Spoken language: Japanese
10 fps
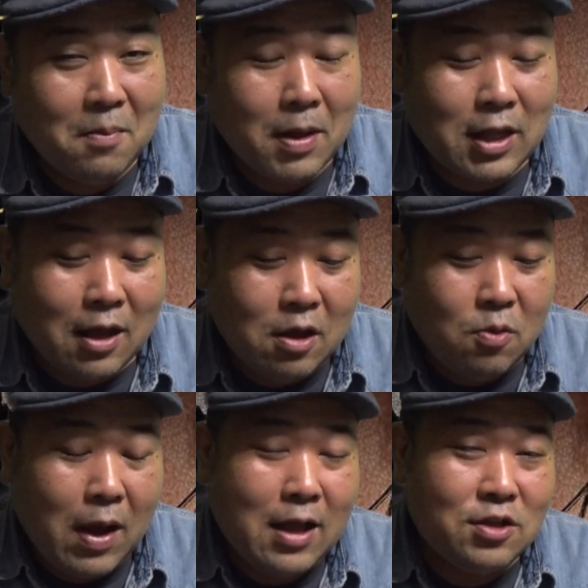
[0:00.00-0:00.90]
また
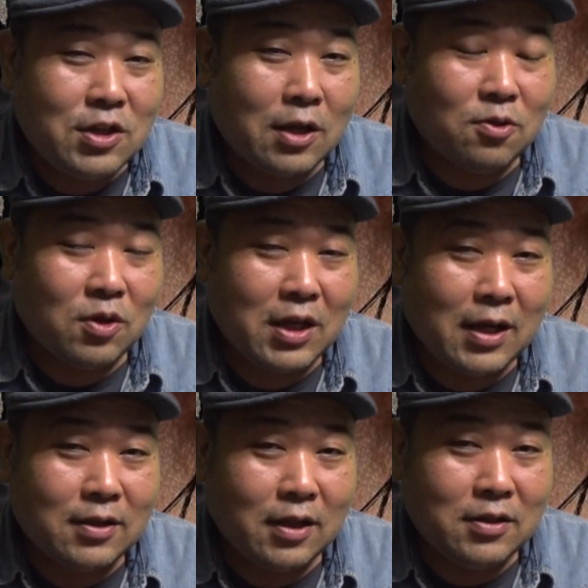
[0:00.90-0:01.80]
ワンちゃんと出
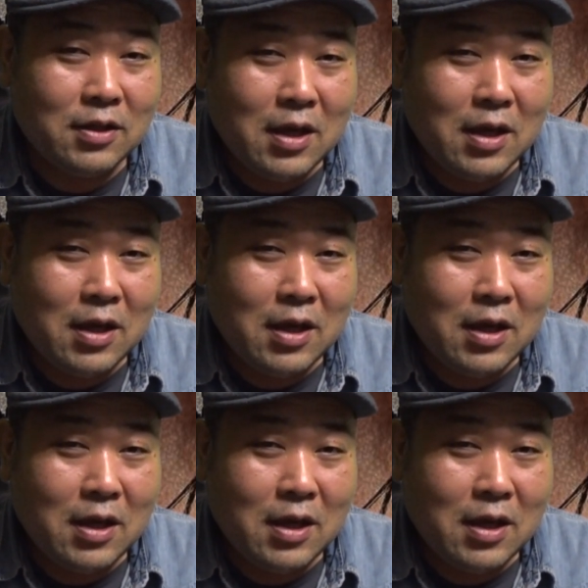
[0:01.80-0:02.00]
会ったり、